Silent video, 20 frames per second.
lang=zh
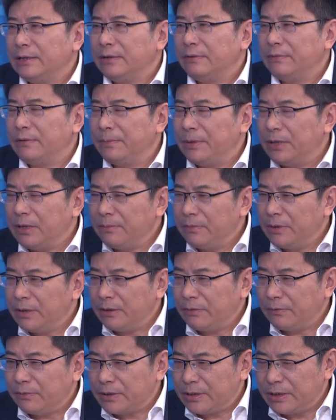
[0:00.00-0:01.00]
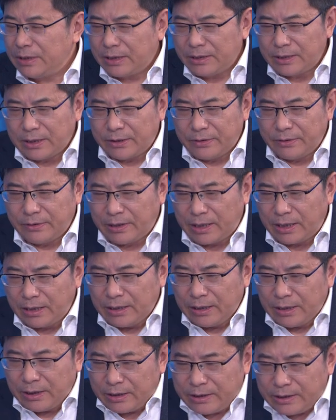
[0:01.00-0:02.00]
我们能不能，我经常讲一句话：
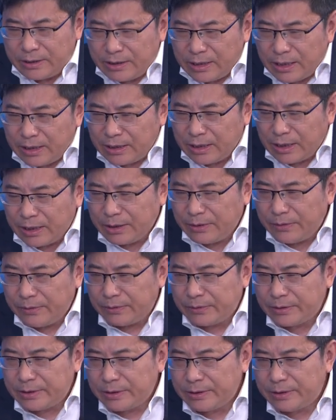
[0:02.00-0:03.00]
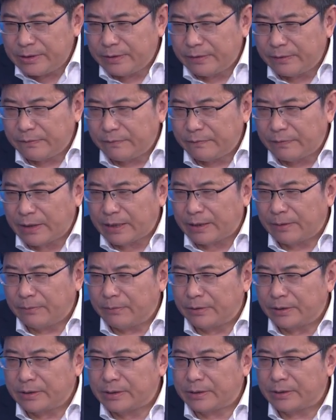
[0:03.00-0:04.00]
现代的旅游经济发展
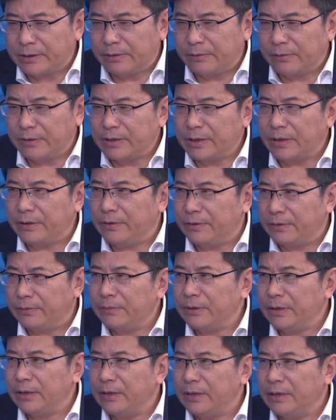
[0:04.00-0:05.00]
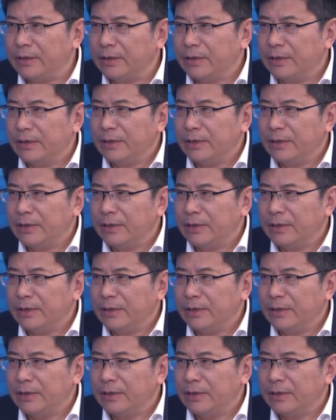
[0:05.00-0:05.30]
模式或者叫旅游目的地，